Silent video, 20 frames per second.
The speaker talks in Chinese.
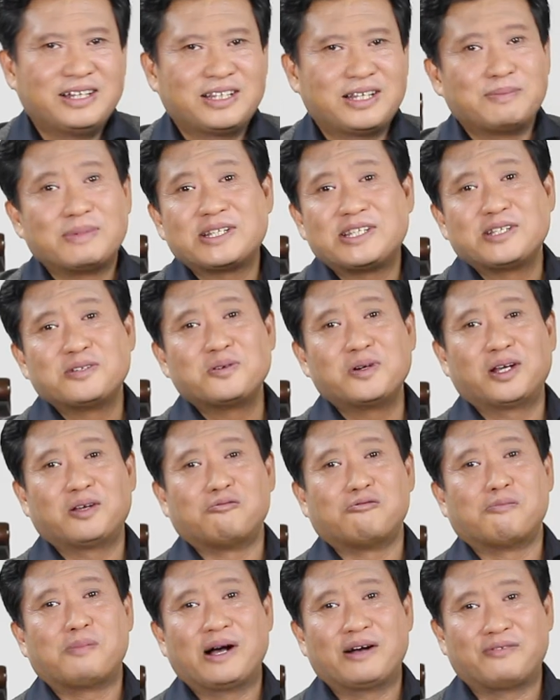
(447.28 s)
那么，经过了
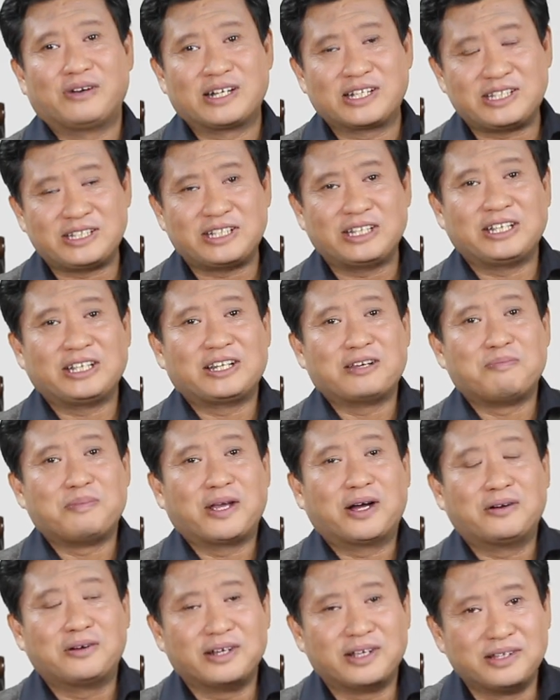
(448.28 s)
五磅房洗礼的
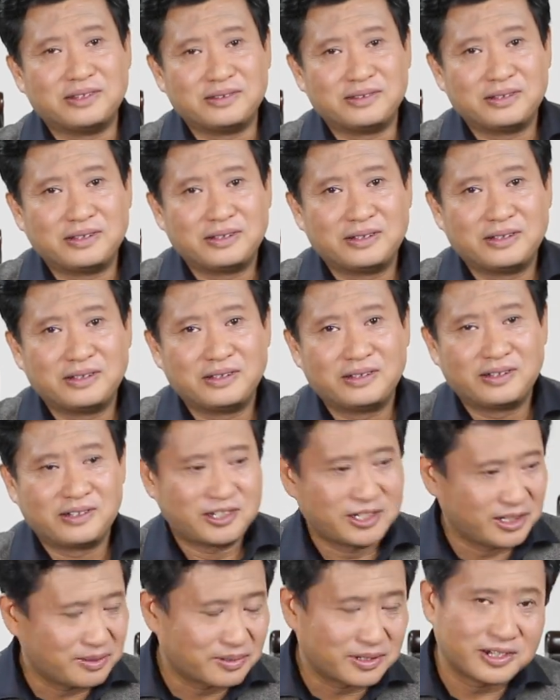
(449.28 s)
苗人。
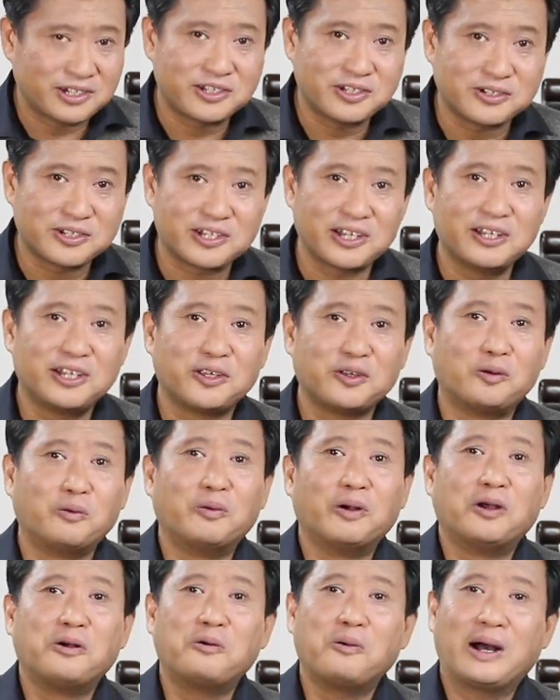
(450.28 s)
是不是就真的有
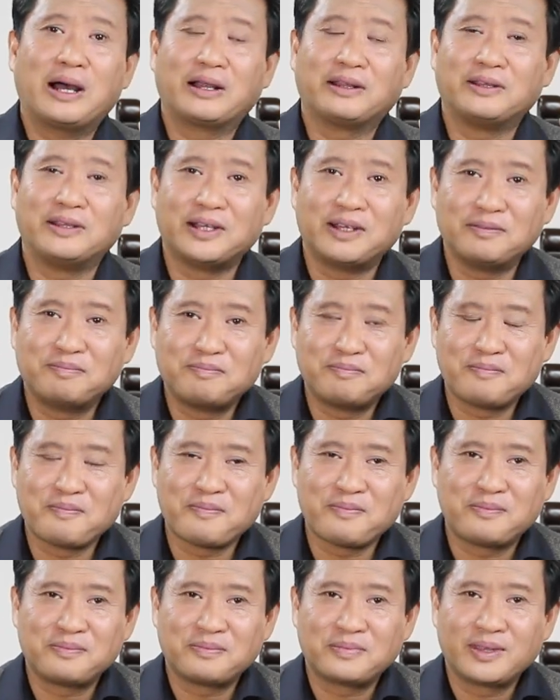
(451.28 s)
文化了呢？
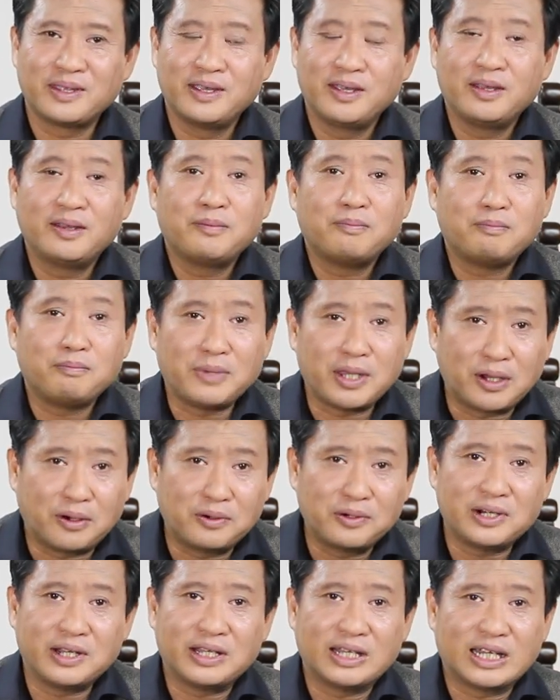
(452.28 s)

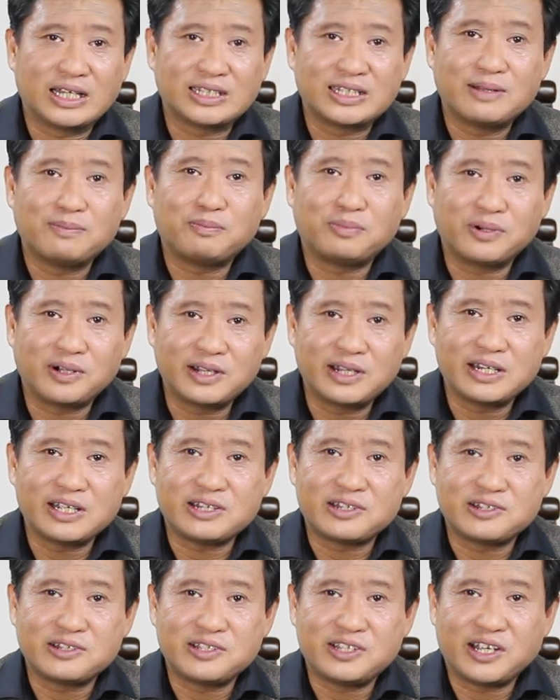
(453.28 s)
苗人呢，在伯格
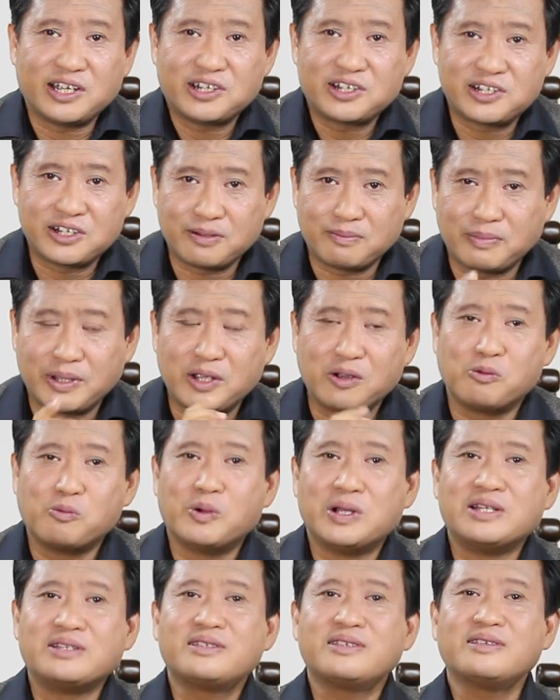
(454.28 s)
里之前是没有
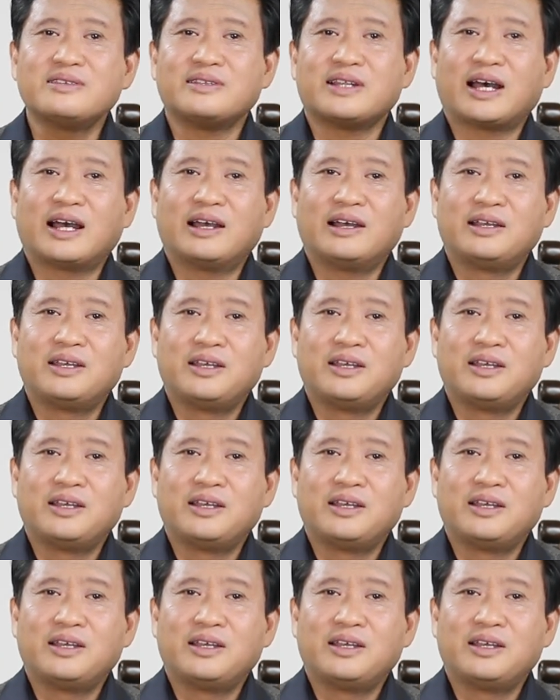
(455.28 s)
文字的。